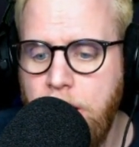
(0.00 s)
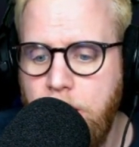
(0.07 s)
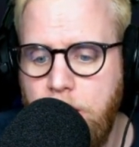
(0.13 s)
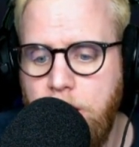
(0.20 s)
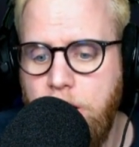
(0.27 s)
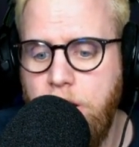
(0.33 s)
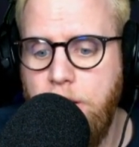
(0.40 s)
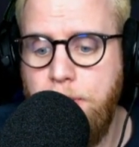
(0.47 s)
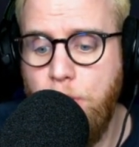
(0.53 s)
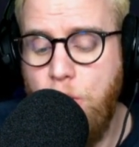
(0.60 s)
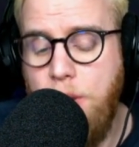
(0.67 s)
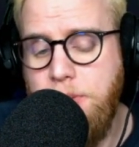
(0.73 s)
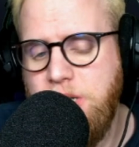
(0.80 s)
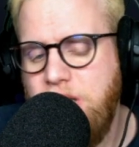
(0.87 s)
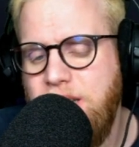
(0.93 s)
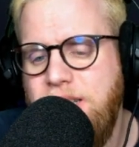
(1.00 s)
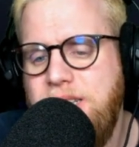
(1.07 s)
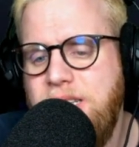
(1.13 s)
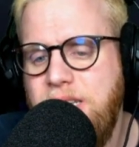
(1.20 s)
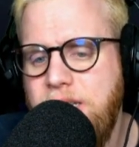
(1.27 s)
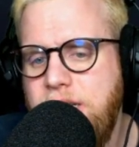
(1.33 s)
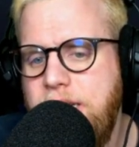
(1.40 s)
Euh, pourquoi Parce il y a des
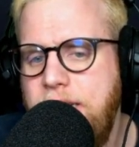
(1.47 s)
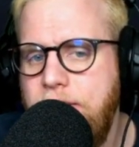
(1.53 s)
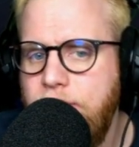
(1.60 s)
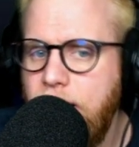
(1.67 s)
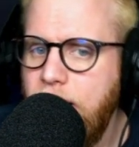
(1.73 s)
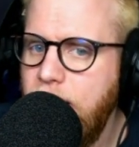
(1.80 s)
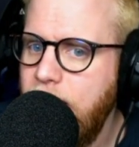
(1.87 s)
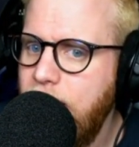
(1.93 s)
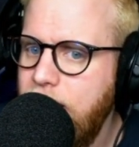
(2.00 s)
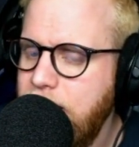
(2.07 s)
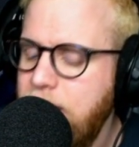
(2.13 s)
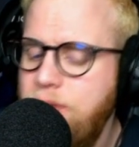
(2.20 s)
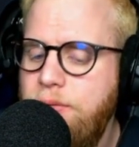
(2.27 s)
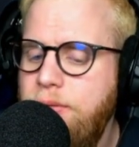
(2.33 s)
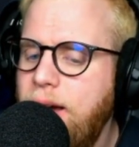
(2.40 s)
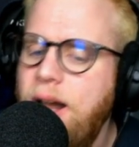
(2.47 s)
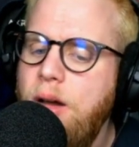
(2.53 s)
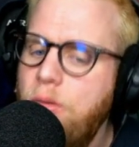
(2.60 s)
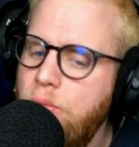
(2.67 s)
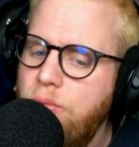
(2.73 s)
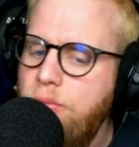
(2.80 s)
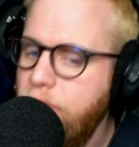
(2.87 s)
skins qui, va,
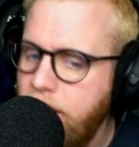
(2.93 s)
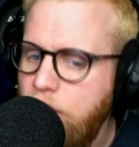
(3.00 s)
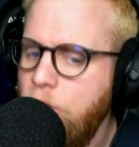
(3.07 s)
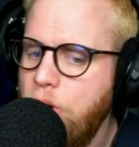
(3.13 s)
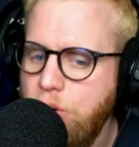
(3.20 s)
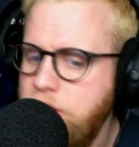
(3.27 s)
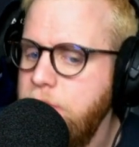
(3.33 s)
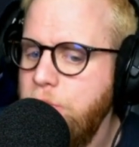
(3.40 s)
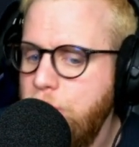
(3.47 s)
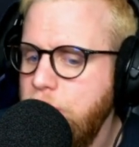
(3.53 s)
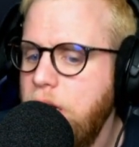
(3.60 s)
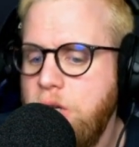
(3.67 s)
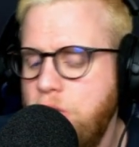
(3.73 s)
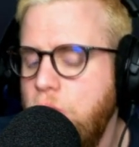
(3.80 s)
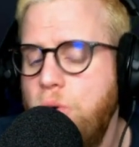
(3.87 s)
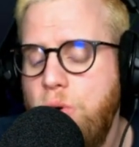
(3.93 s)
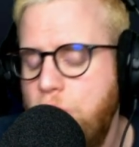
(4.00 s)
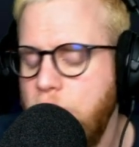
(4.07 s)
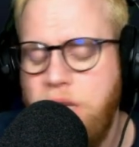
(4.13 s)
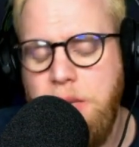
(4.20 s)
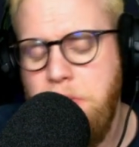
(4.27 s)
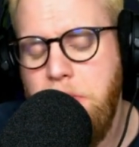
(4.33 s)
valent valoir aussi beaucoup d'argent. Le
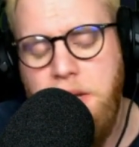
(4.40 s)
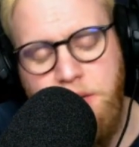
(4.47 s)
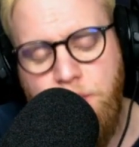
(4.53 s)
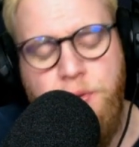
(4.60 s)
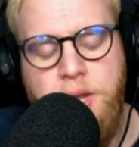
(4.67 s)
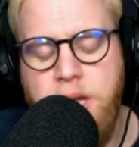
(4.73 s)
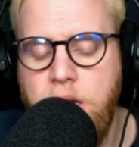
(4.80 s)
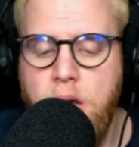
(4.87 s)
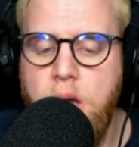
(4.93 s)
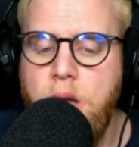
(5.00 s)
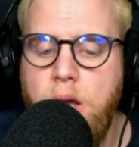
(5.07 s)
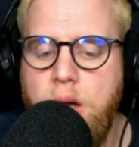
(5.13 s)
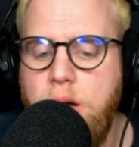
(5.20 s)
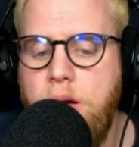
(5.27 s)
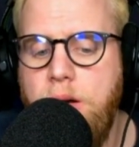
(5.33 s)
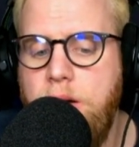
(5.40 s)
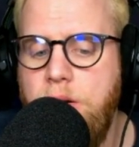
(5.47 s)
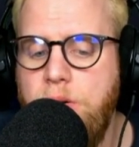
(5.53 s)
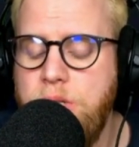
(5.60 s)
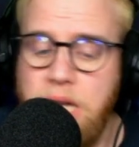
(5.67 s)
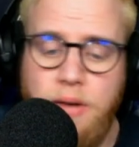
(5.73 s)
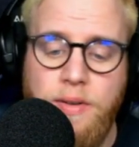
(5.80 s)
Glock est magnifique, euh,
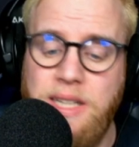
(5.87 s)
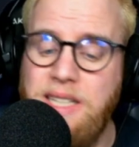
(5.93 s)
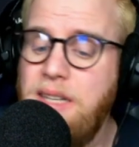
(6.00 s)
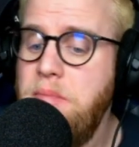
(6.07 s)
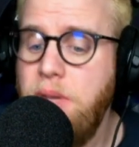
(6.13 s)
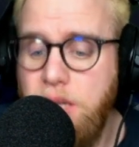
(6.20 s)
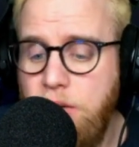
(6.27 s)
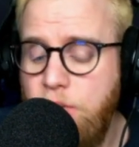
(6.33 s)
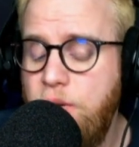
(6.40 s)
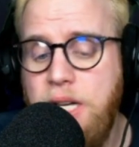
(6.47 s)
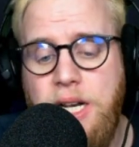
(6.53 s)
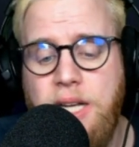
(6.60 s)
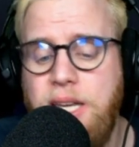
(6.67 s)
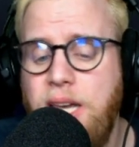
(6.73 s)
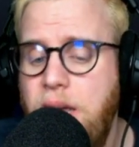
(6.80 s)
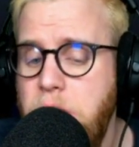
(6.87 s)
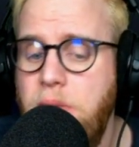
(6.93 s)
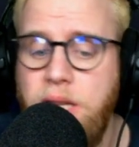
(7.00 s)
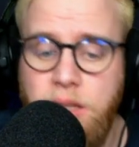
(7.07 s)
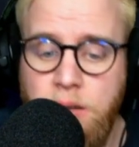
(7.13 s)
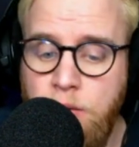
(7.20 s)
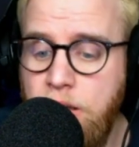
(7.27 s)
le Scar 20 est magnifique, la K est
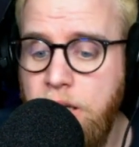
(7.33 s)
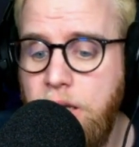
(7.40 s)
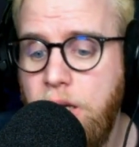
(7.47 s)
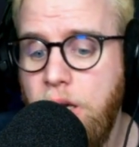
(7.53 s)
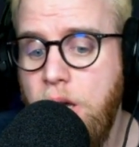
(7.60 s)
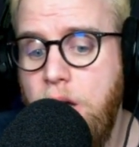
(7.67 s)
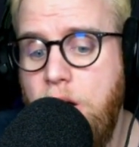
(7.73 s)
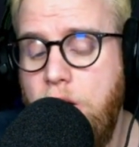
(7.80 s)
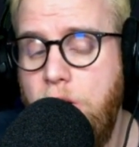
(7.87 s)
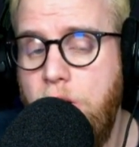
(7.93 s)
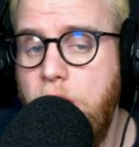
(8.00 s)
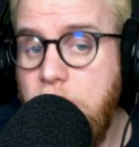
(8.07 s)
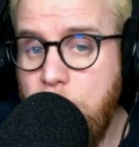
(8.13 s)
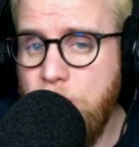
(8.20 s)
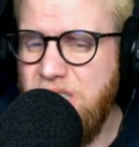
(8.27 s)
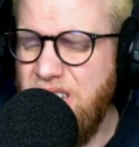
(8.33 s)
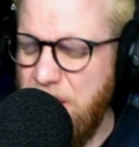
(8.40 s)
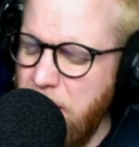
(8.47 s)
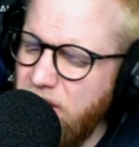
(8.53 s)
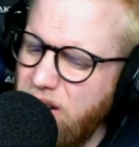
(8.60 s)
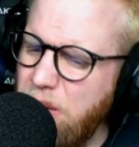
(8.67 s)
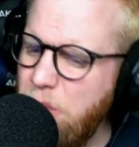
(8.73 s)
magnifique. Euh, les cuts, il n'y a
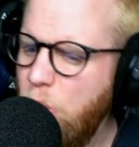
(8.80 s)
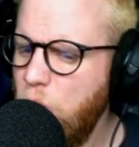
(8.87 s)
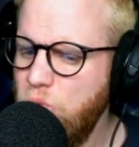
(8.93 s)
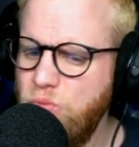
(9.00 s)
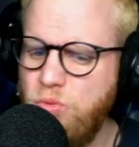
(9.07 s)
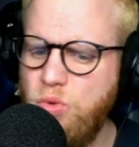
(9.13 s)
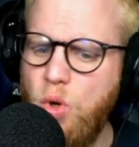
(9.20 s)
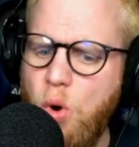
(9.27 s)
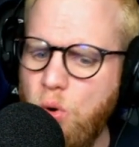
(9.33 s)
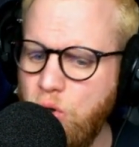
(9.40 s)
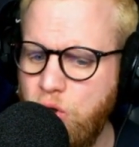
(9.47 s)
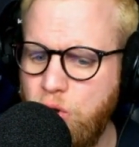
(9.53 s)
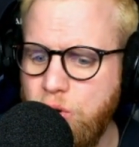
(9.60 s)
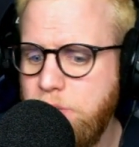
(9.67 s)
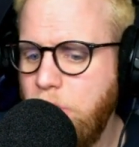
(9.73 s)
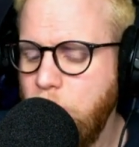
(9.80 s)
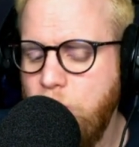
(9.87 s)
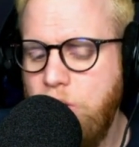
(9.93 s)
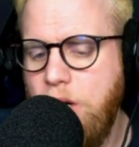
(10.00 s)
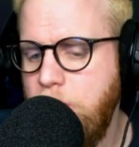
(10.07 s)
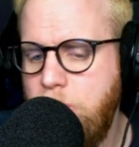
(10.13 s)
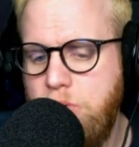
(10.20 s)
pas vraiment grand chose, mais en tout
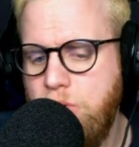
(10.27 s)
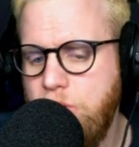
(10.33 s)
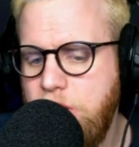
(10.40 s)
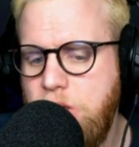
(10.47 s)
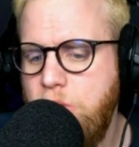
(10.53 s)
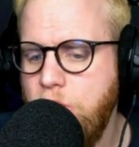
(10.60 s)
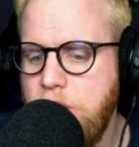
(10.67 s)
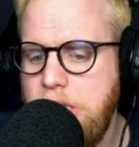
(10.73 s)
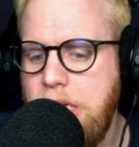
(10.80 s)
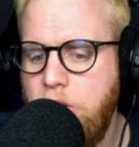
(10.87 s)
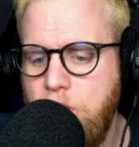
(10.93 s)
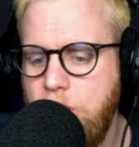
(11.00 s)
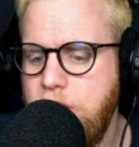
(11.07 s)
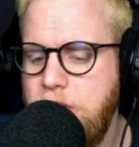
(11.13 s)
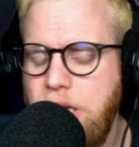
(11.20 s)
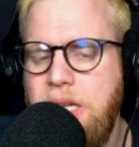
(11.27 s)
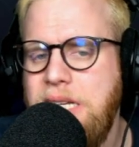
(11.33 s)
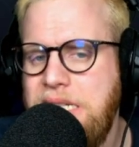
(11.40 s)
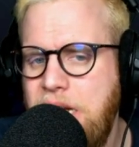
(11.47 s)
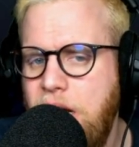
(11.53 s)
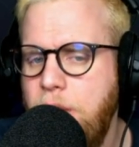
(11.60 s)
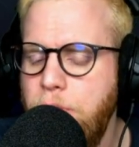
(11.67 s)
cas, une chose est sûre, c'est que cette
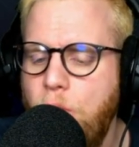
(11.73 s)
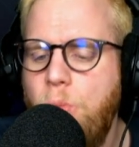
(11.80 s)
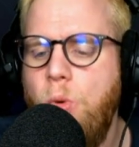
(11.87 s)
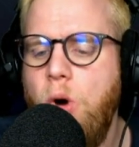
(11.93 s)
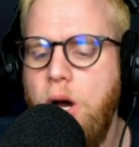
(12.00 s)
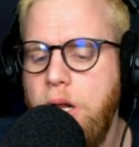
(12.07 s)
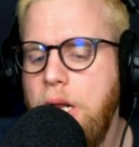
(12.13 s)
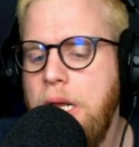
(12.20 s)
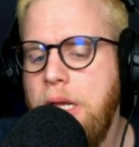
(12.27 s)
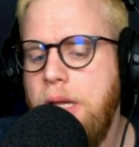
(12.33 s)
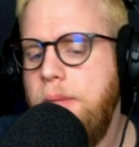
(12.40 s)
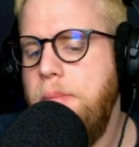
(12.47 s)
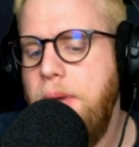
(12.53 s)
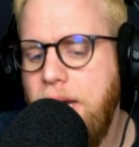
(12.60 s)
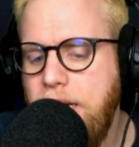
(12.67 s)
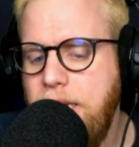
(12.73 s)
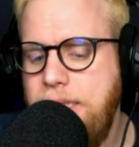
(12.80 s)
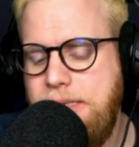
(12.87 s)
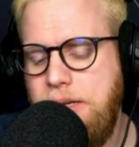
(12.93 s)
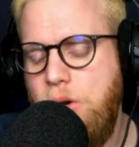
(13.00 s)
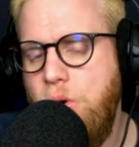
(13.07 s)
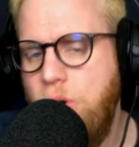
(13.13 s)
caisse-là, pour moi,
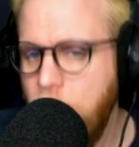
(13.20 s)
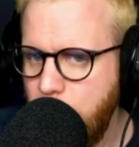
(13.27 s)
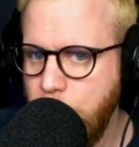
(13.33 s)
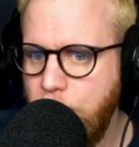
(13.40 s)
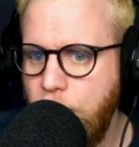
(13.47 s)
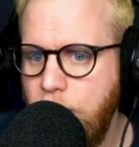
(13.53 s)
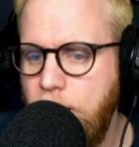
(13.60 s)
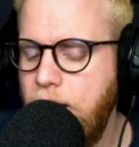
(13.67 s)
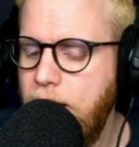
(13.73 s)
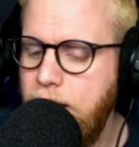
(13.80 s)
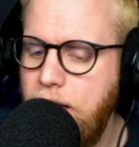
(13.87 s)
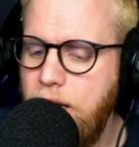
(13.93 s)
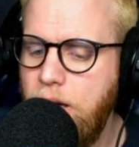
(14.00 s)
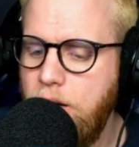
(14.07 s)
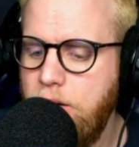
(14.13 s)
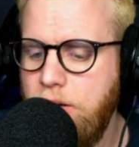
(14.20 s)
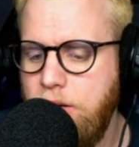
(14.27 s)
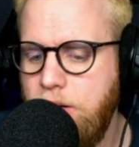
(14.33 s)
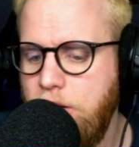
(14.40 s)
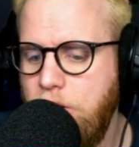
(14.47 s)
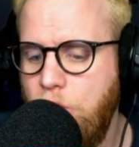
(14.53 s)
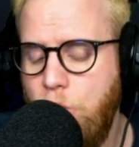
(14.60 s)
mérite le coup d'œil et
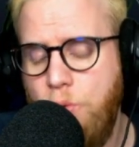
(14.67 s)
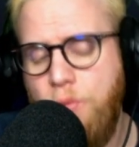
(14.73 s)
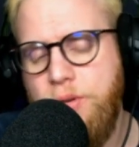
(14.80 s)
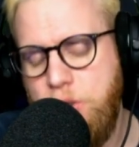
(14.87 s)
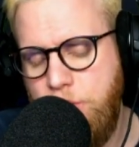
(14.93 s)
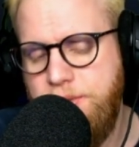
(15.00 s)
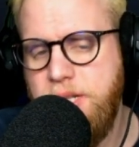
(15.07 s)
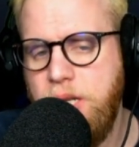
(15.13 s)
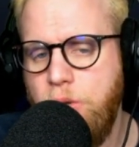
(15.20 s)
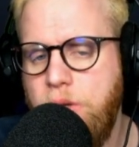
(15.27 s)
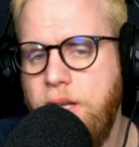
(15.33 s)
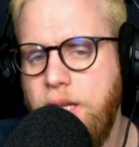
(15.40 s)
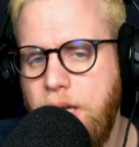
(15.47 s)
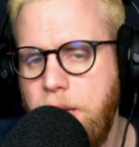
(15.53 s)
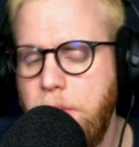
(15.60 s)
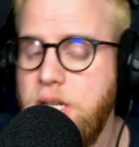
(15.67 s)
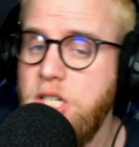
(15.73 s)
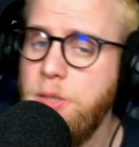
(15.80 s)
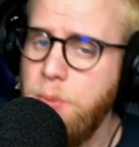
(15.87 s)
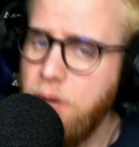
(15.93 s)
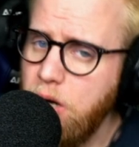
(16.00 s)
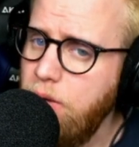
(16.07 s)
euh, on va suivre ça de très très près.
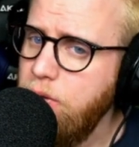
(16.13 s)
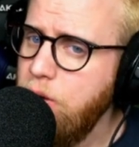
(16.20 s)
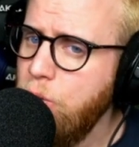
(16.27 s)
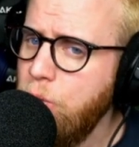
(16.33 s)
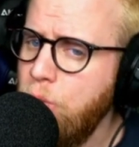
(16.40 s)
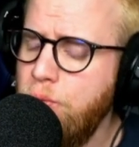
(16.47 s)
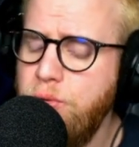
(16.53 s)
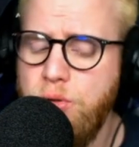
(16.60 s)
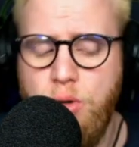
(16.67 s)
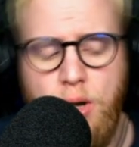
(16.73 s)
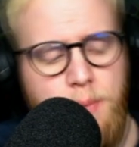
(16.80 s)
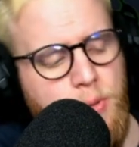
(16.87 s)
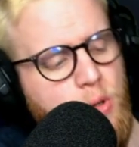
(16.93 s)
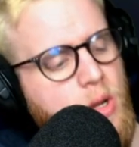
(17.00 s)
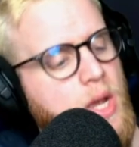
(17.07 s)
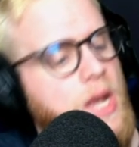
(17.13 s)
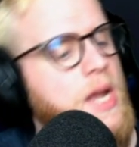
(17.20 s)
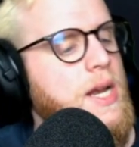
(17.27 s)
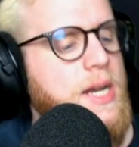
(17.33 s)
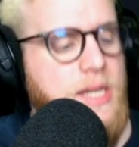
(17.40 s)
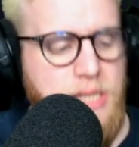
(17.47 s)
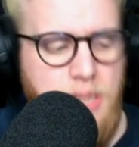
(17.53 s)
J'espère que la vidéo vous aura plu.
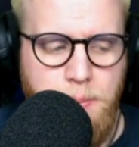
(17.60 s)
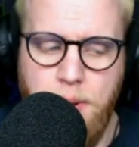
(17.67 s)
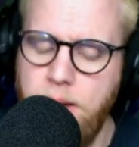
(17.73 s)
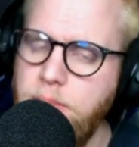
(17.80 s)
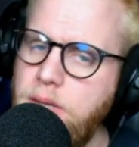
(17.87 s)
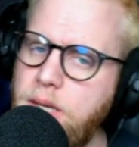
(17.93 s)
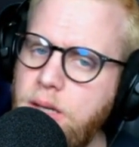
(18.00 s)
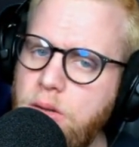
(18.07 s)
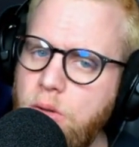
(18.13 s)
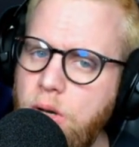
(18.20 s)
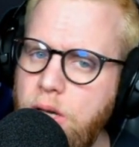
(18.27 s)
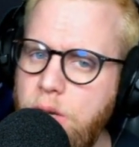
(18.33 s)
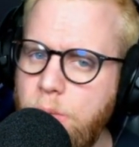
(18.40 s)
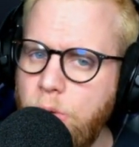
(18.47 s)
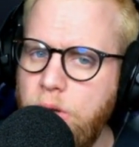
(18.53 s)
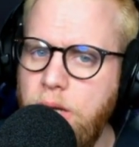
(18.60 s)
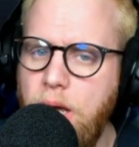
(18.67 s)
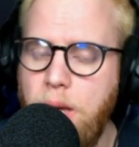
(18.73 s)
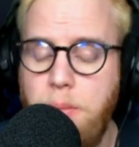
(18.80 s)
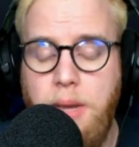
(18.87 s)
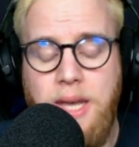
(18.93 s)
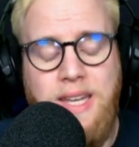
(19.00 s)
N'hésitez pas à me dire dans les
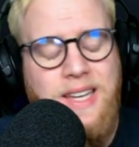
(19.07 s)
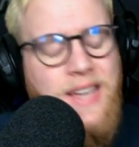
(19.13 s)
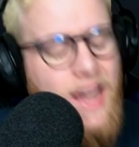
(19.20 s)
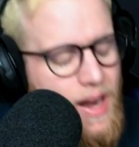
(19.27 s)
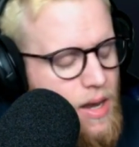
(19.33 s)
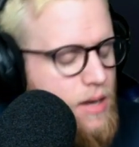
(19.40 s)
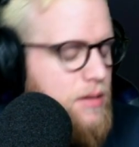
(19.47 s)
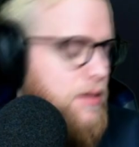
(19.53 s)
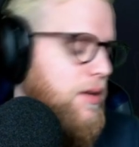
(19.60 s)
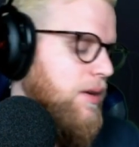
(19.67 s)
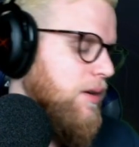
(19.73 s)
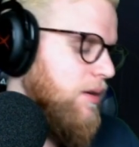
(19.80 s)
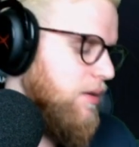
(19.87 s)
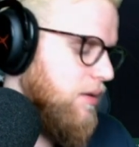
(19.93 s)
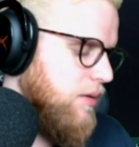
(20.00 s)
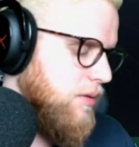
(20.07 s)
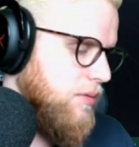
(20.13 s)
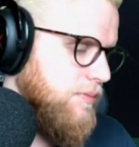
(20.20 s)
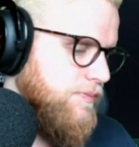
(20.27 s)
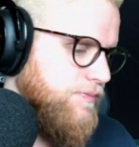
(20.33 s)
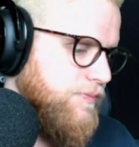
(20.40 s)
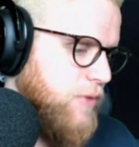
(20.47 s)
commentaires ben, quel.
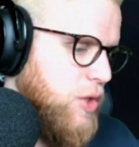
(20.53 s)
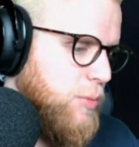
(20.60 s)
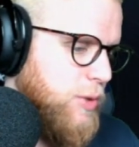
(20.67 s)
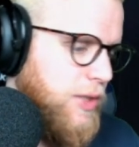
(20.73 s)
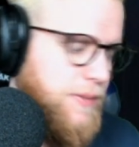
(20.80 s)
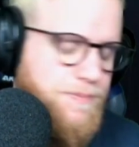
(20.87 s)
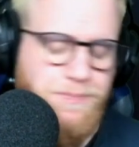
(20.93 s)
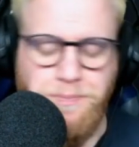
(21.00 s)
comment dire